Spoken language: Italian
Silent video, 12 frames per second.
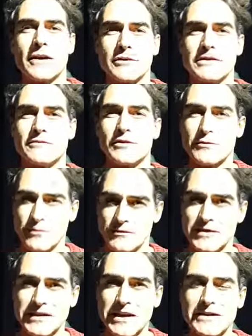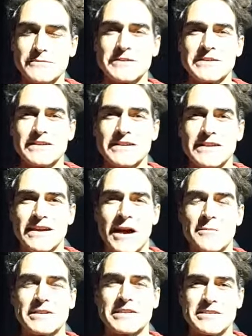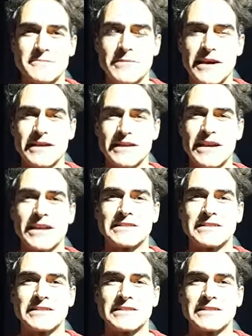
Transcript: E quindi volevo invitarvi a partecipare